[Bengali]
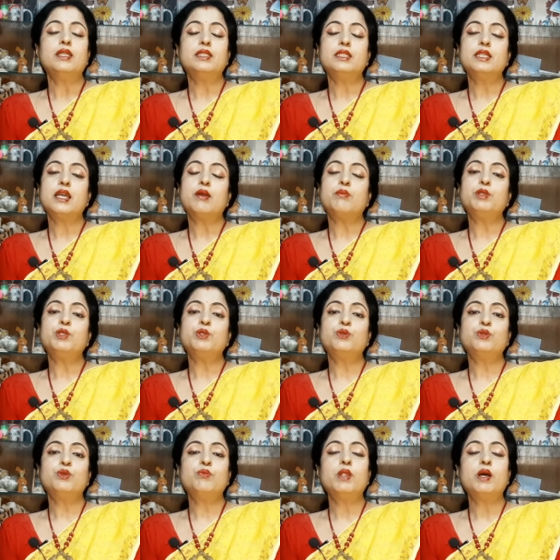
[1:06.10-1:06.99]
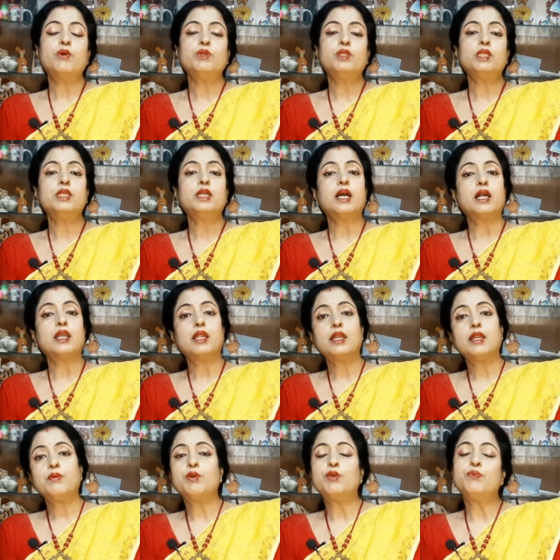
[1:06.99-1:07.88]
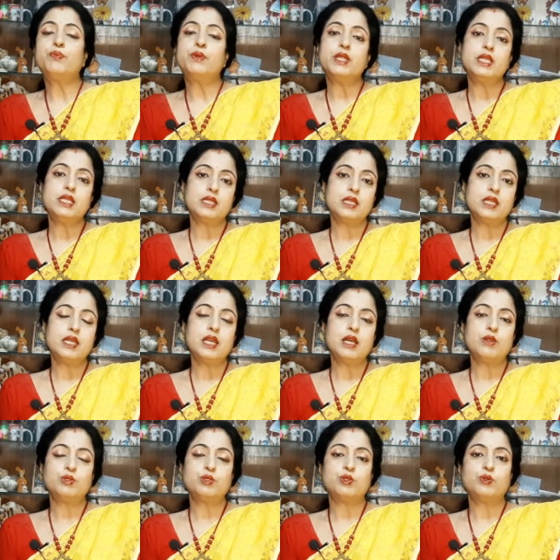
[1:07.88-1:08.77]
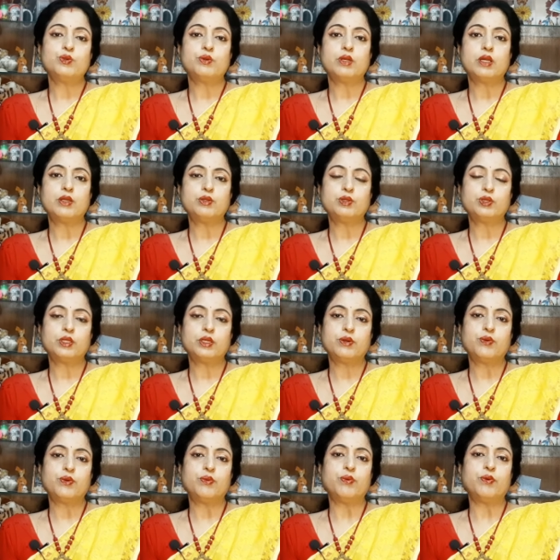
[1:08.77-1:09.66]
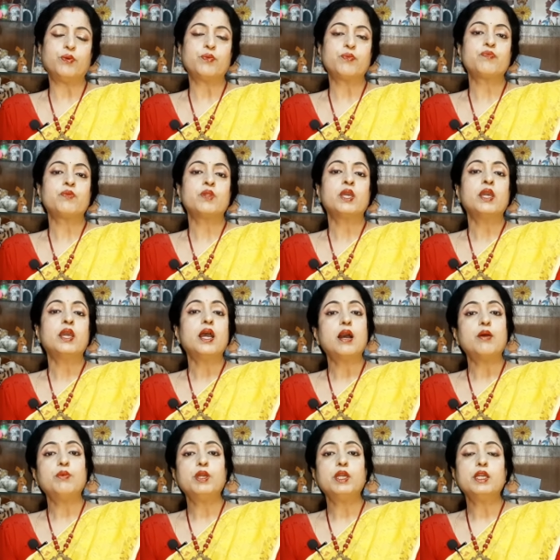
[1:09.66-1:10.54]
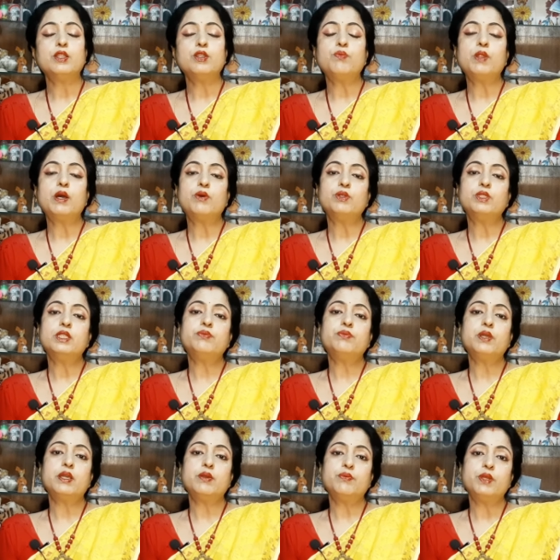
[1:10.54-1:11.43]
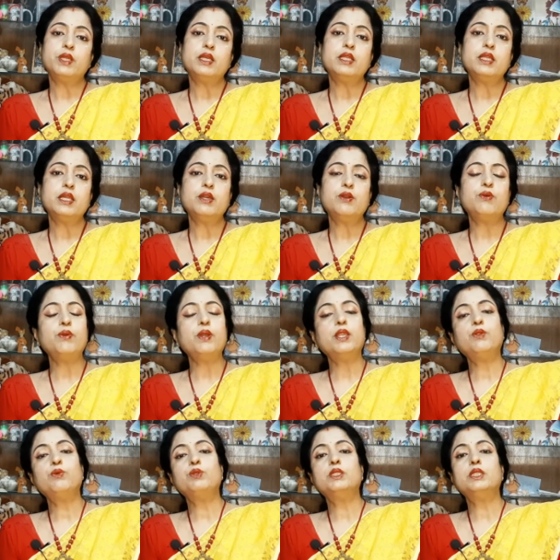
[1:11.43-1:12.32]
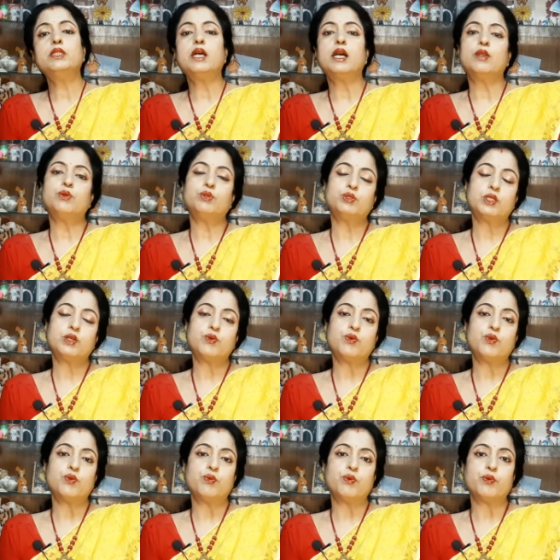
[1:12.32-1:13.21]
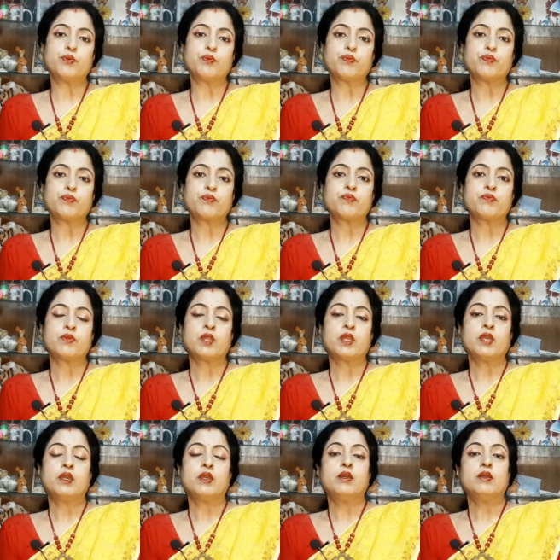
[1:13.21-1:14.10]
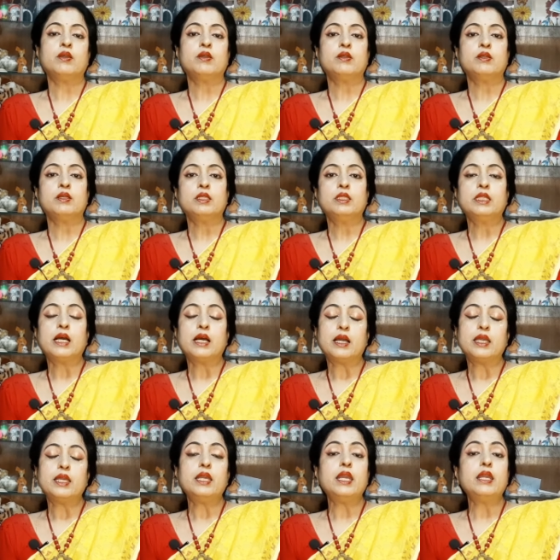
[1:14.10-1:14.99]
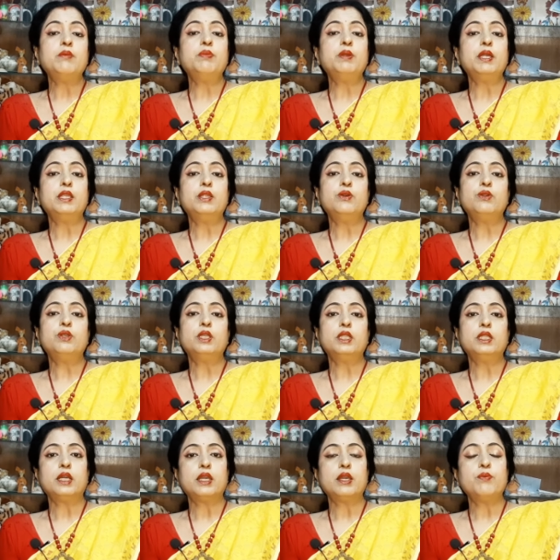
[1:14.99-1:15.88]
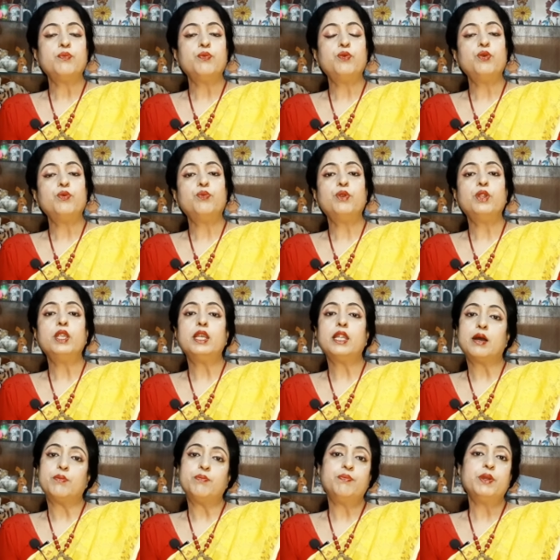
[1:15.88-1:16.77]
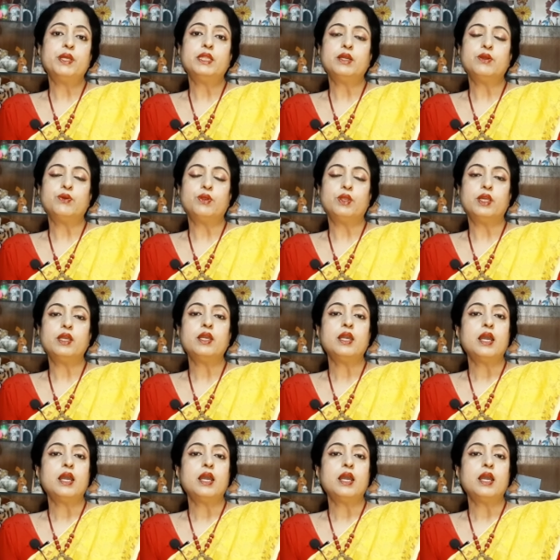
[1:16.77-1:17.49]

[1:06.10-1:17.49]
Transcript: যে আমি শুধু ব্লাউজের কালার এবং প্রিন্ট নিয়ে আলোচনা আলোচনা করব। আমি কিন্তু ব্লাউজের ফেব্রিক নিয়েও এ টু জেড আলোচনা করবো তাই এই ভিডিওটি থেকে পুরোপুরি লাভ পেতে হলে